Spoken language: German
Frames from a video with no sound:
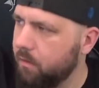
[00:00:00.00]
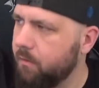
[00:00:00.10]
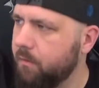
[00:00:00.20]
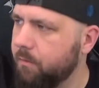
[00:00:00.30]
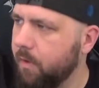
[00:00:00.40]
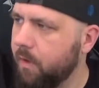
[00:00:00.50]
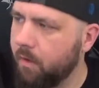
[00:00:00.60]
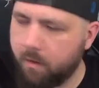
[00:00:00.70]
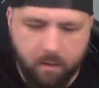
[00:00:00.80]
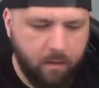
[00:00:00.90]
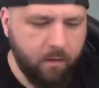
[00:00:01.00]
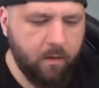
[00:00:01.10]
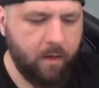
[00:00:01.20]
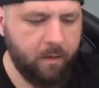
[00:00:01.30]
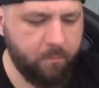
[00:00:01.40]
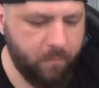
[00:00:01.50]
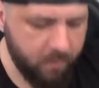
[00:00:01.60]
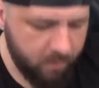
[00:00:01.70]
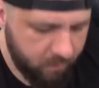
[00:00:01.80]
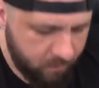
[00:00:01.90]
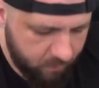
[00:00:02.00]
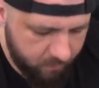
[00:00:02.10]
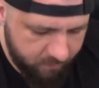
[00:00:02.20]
diesmal hat mir äh,